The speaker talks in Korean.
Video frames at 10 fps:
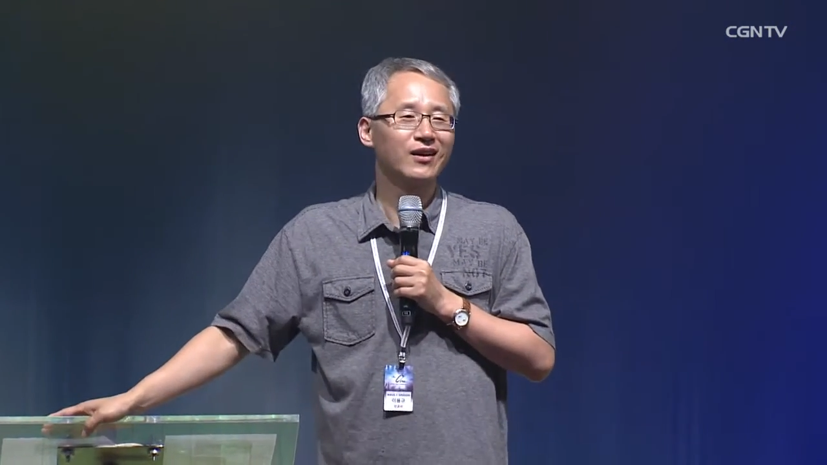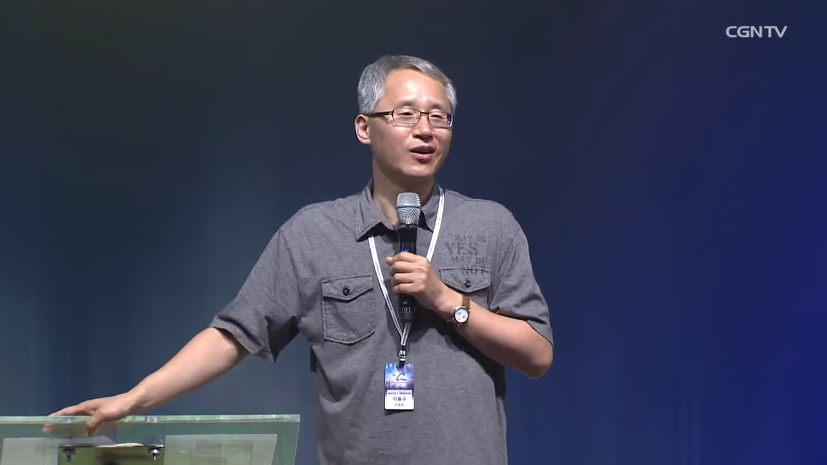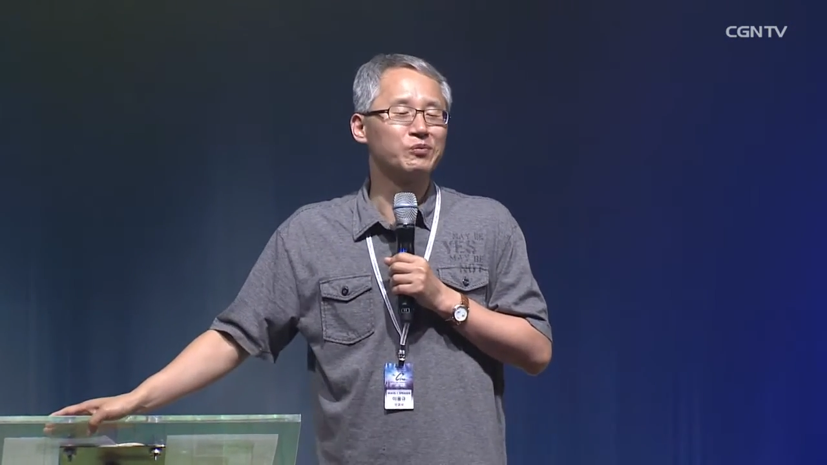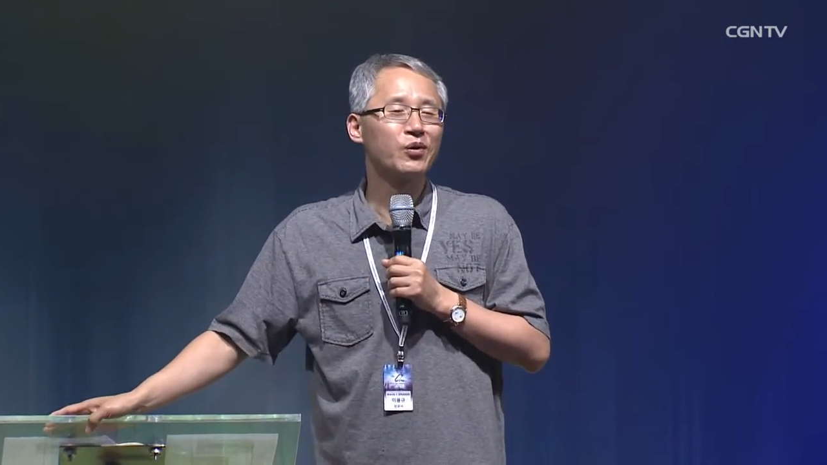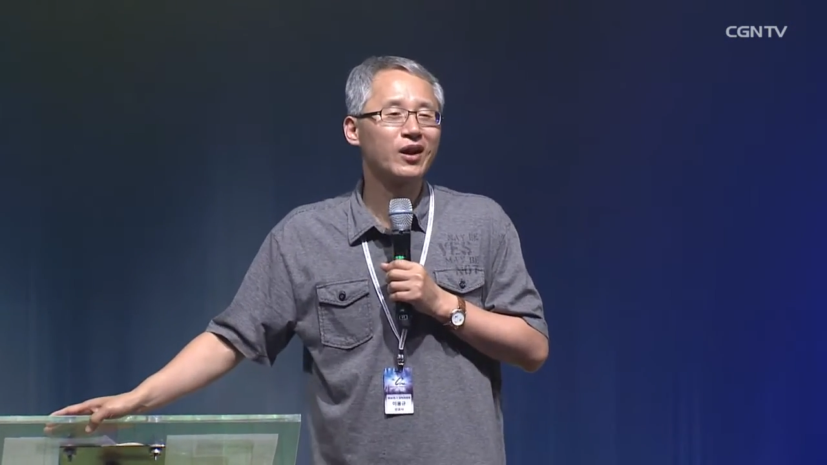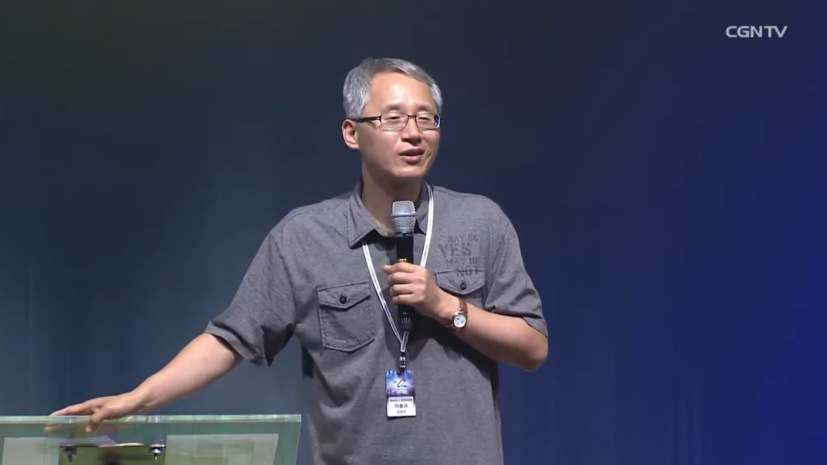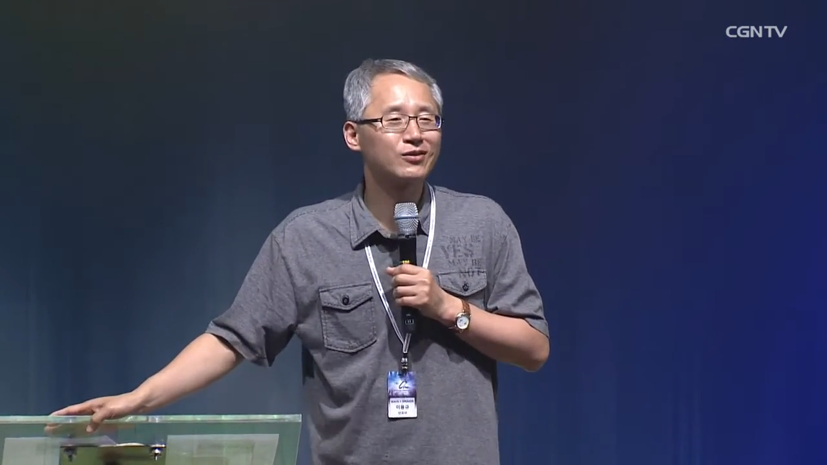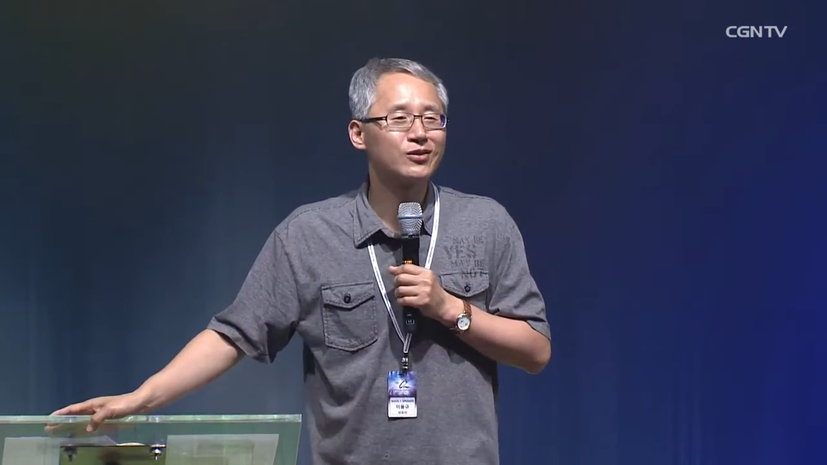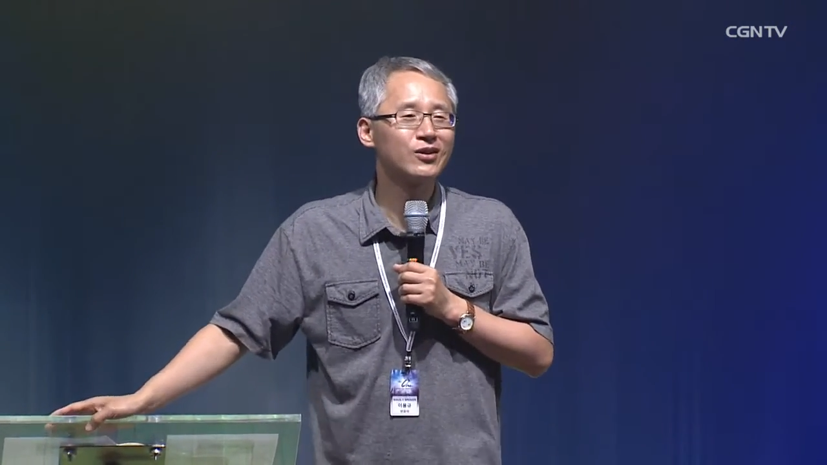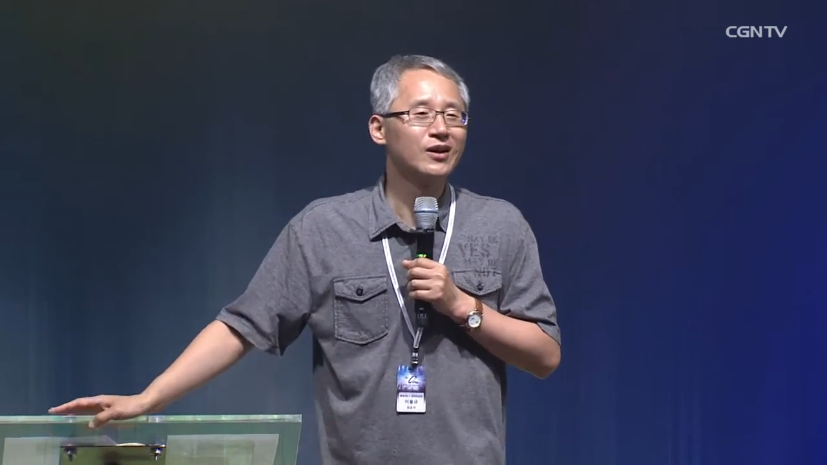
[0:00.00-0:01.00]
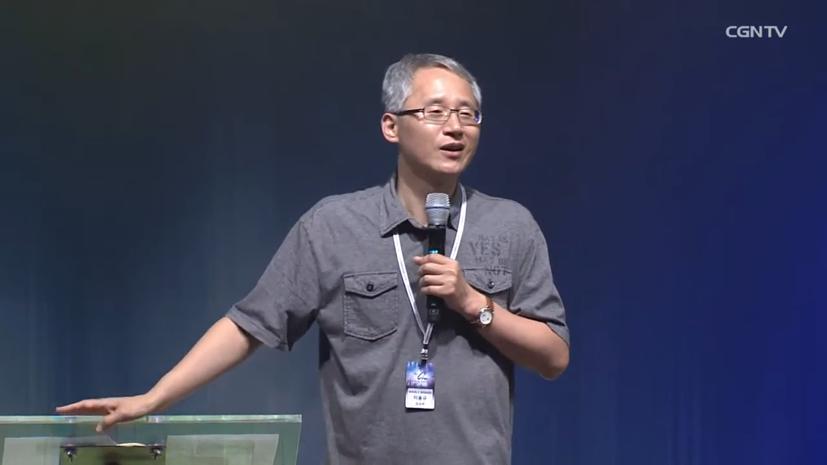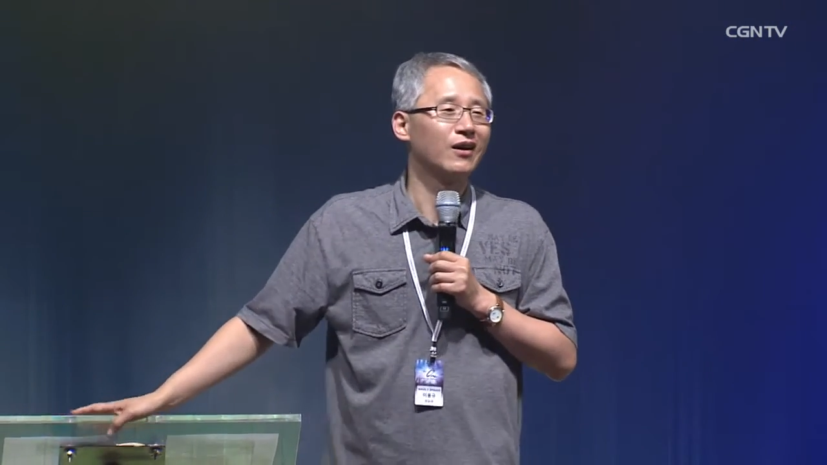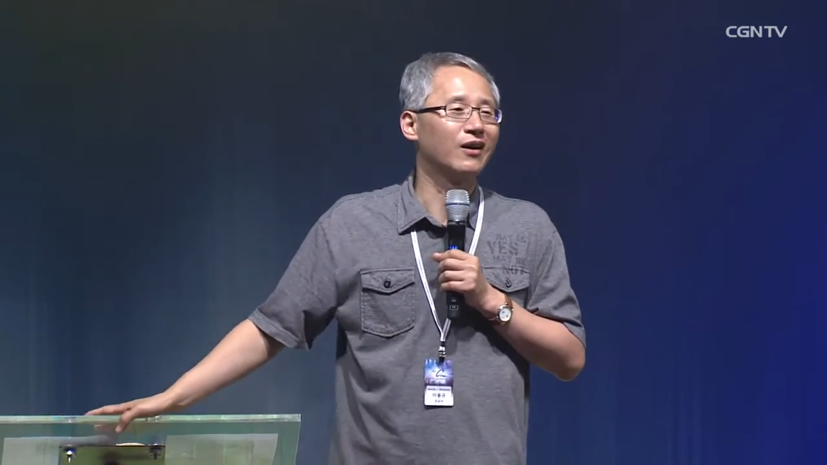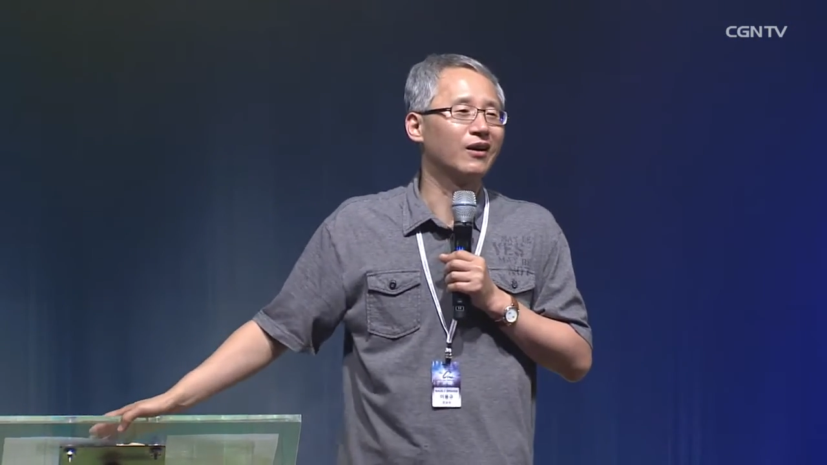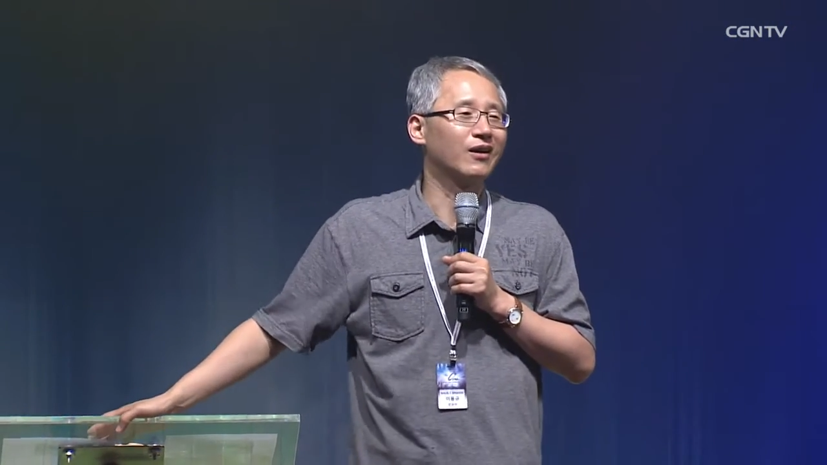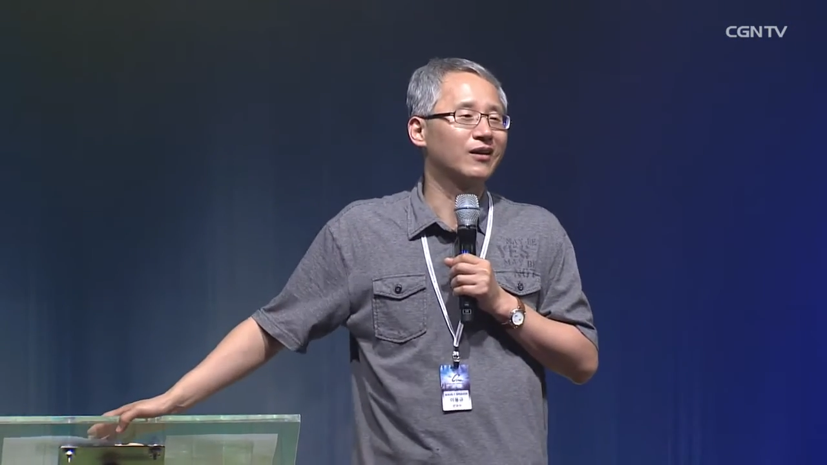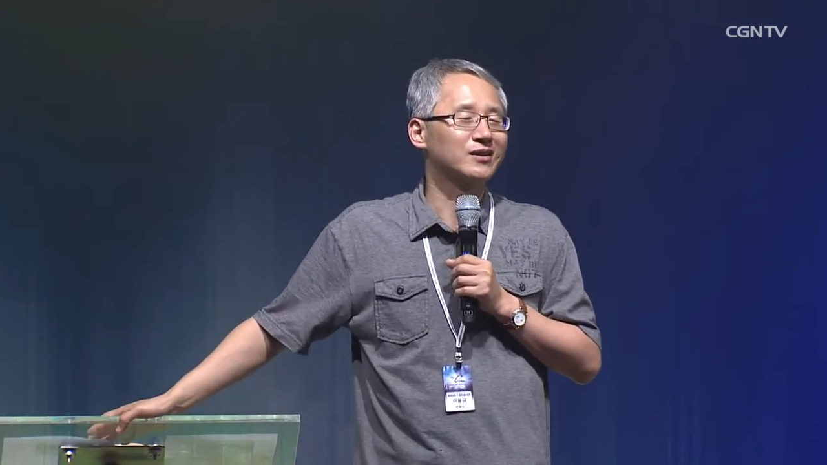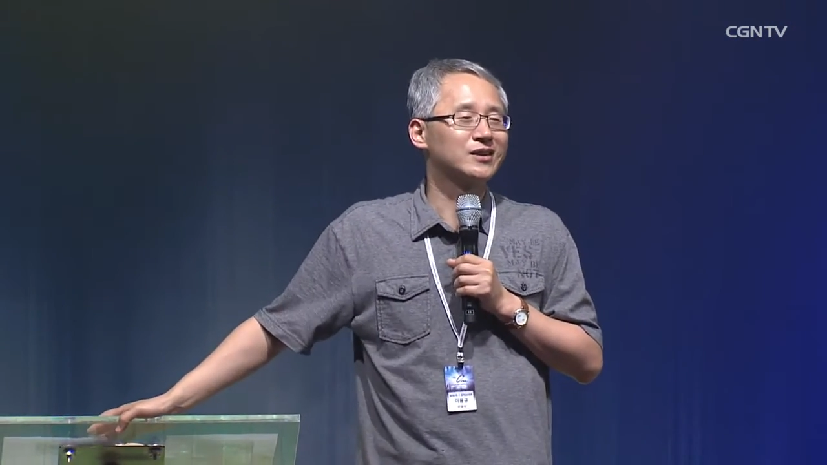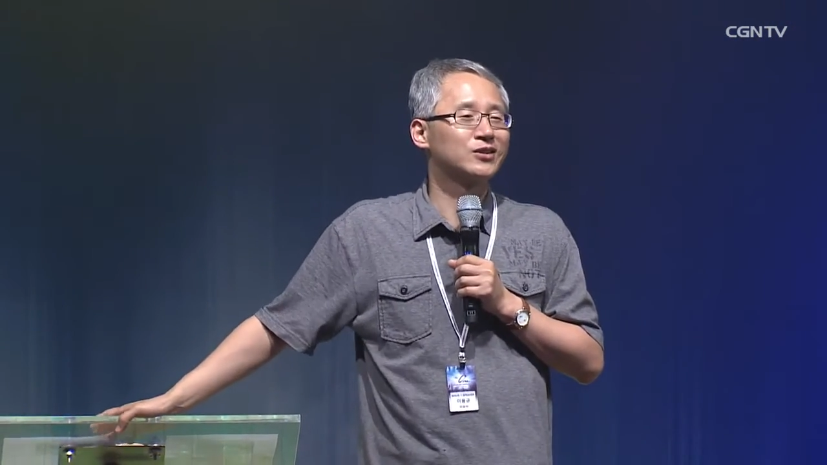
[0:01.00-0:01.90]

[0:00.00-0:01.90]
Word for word: 어, 뭐라고 어,